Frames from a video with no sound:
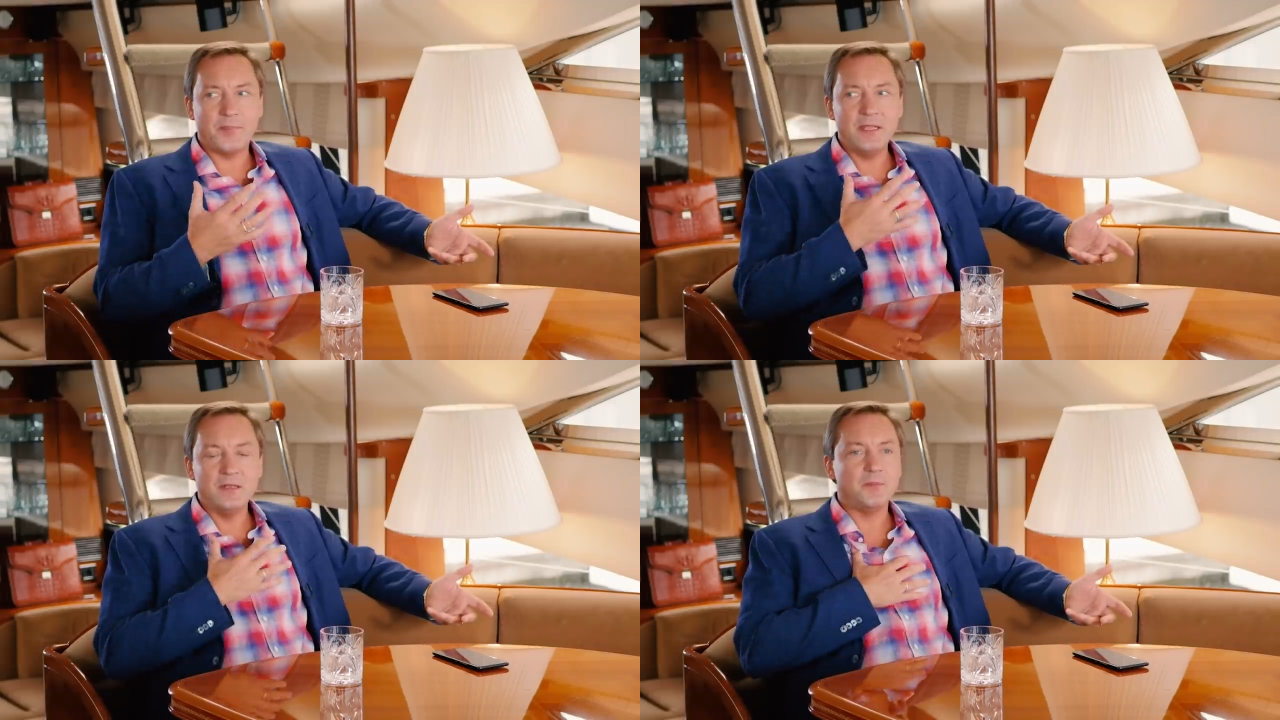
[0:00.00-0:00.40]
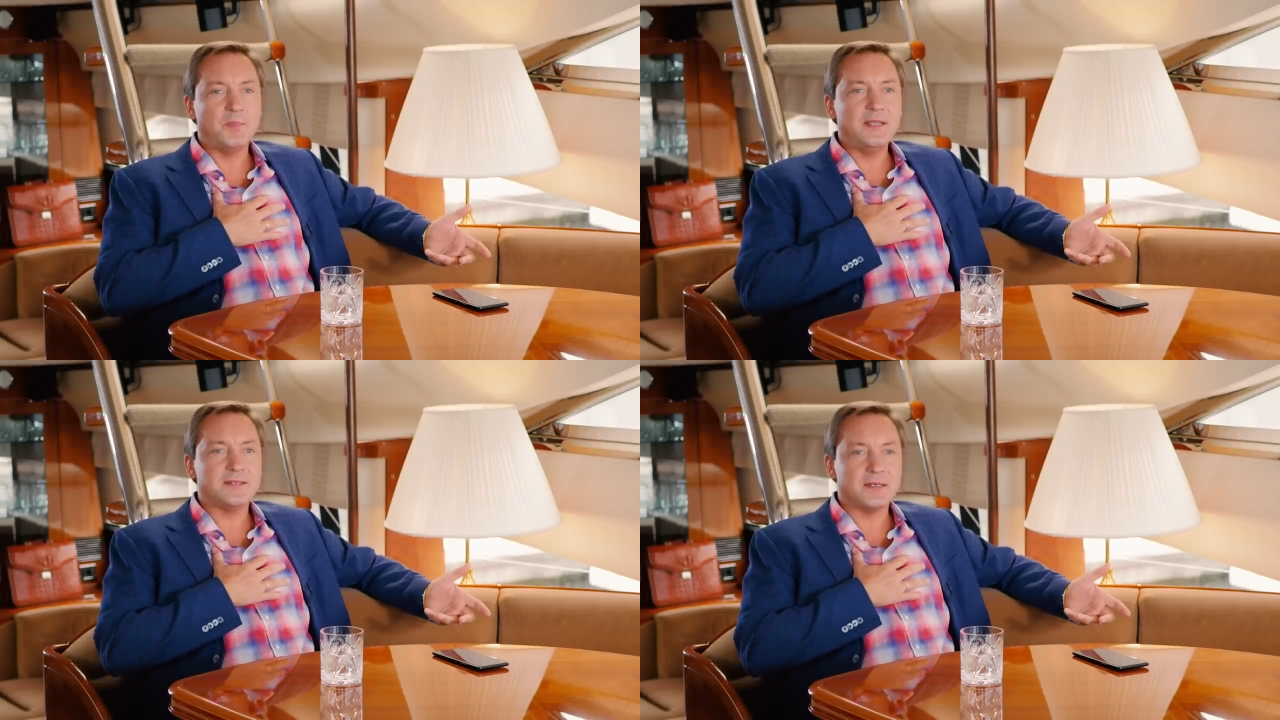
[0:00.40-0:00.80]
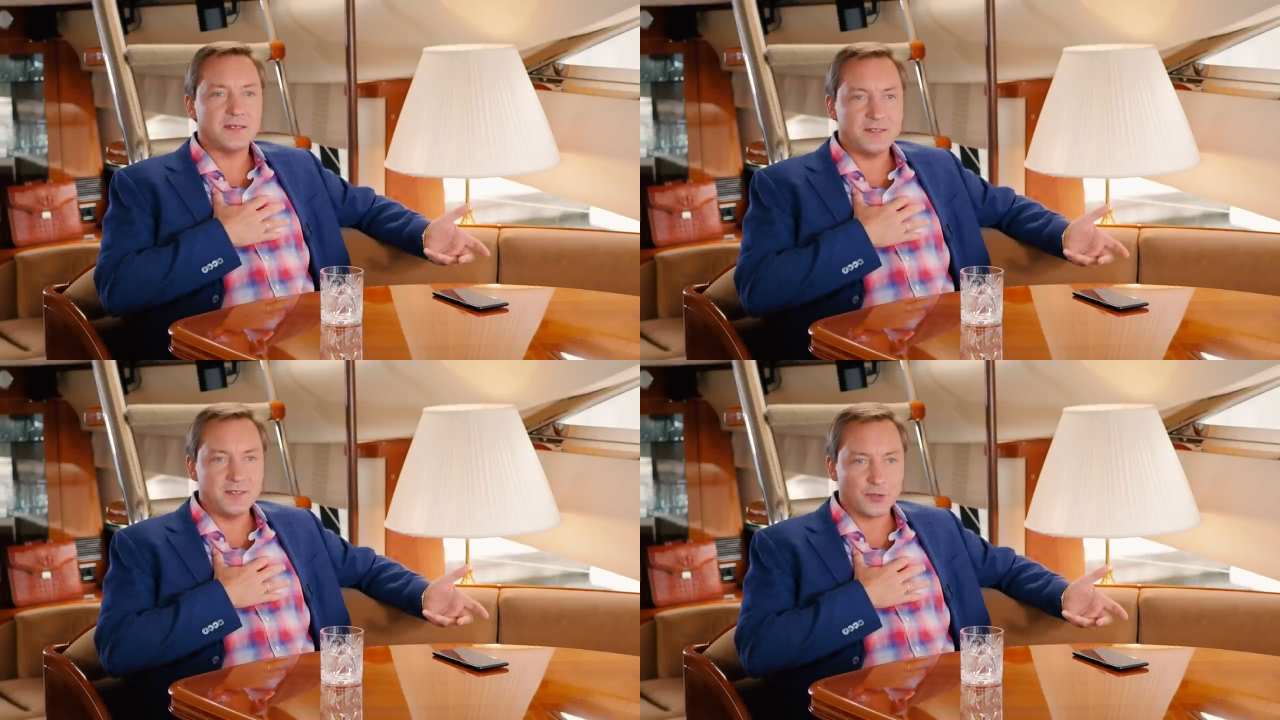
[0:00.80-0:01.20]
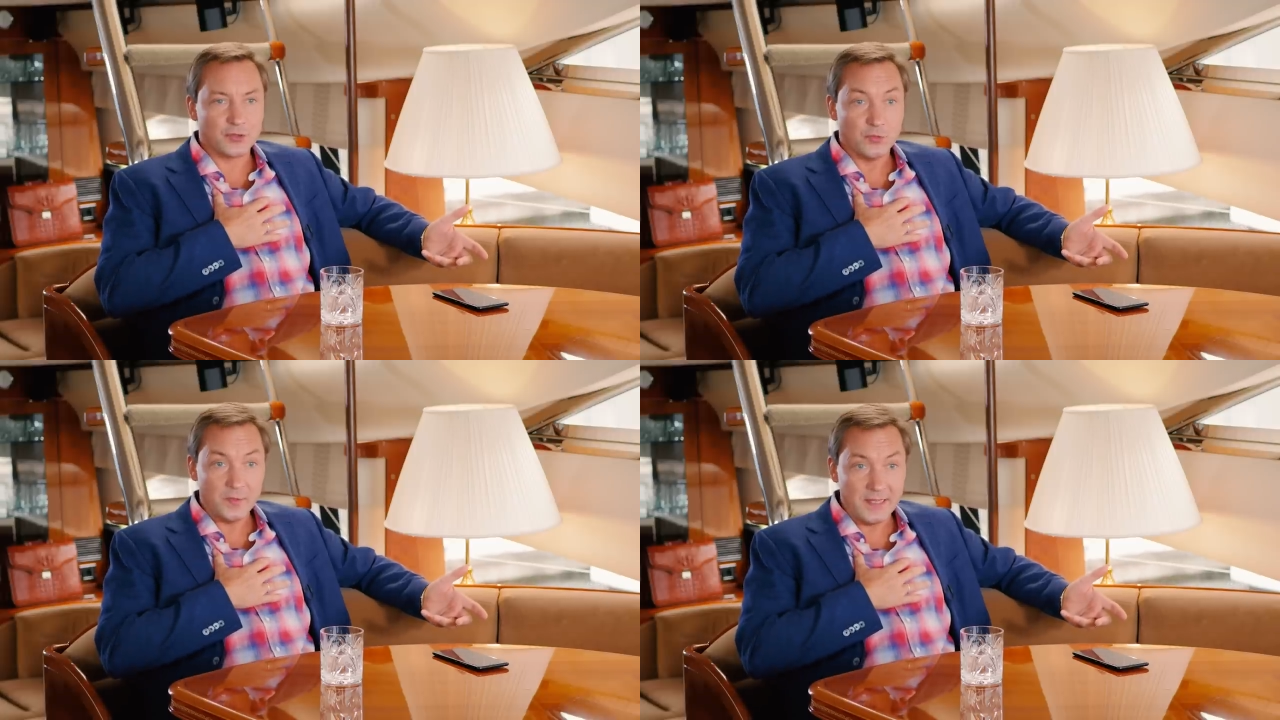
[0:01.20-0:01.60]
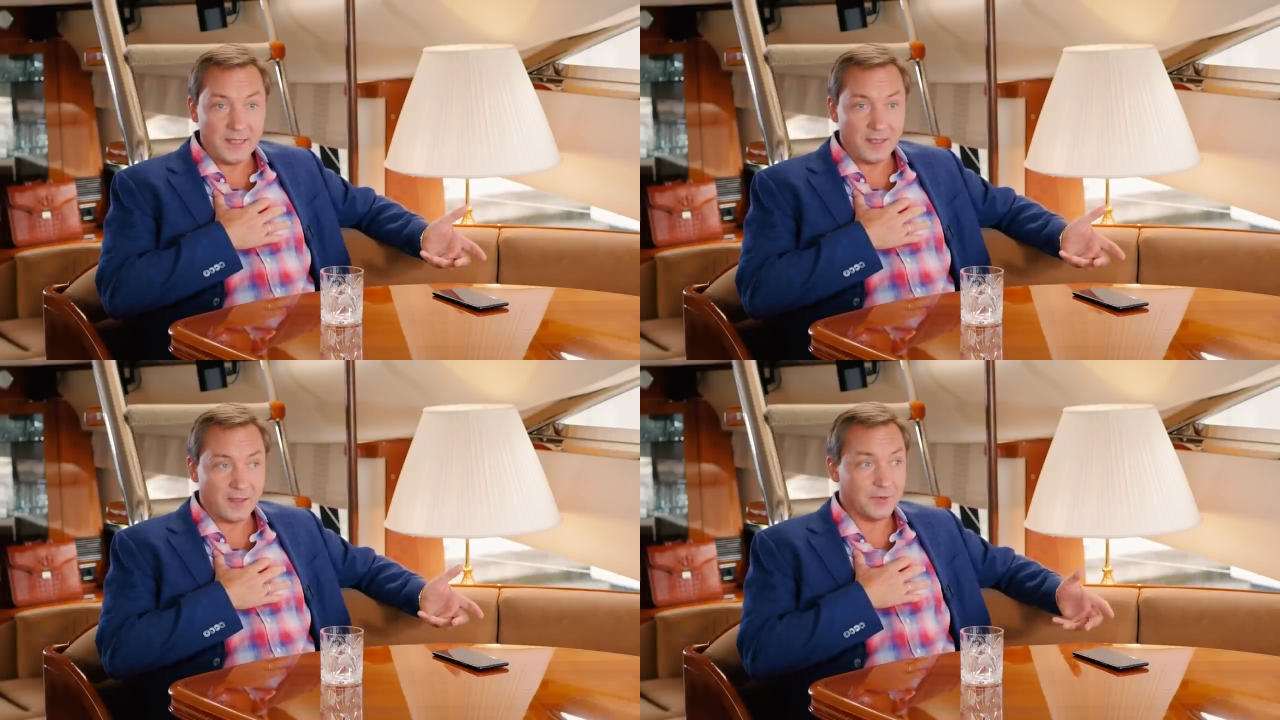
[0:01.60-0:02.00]
принял близко к сердцу
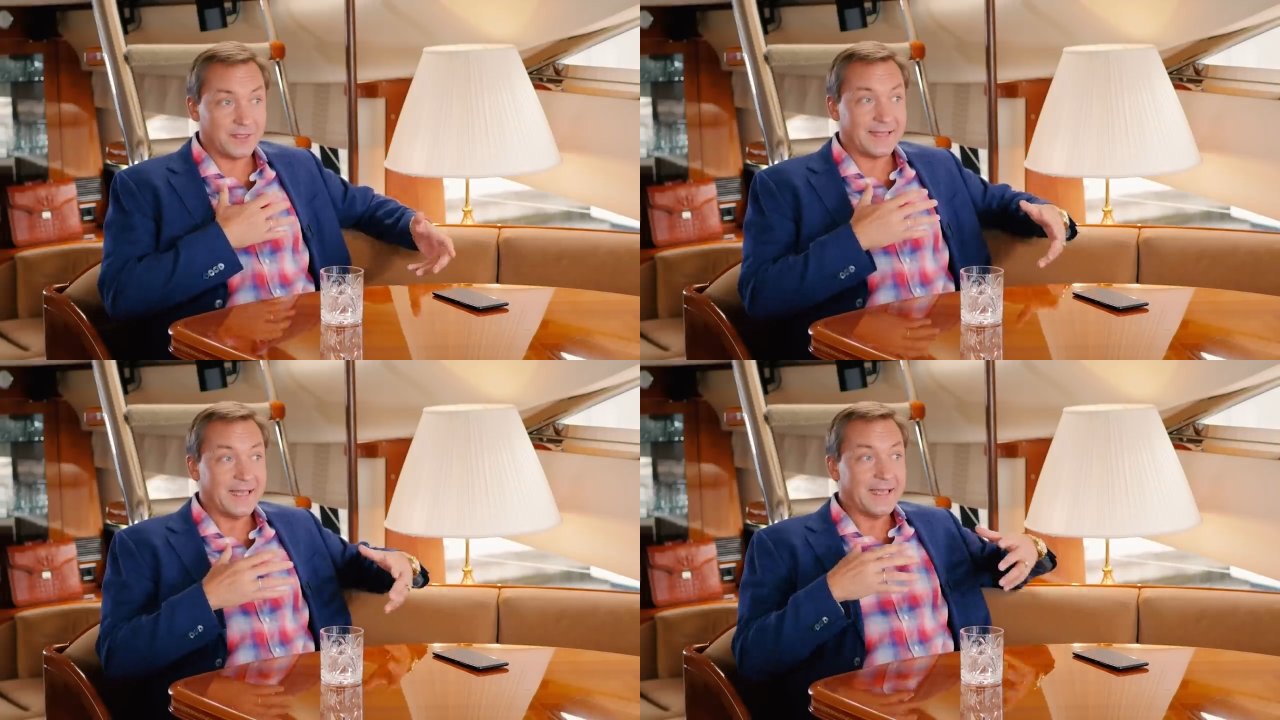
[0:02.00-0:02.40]
мнение, вот это